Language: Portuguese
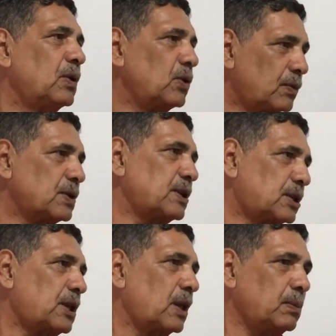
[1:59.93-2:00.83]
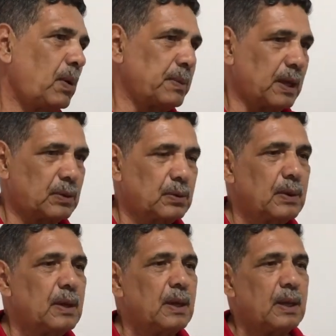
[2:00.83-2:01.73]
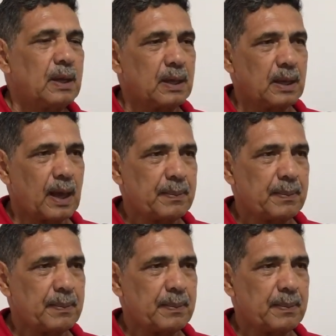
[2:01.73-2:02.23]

de onde você está no momento. E a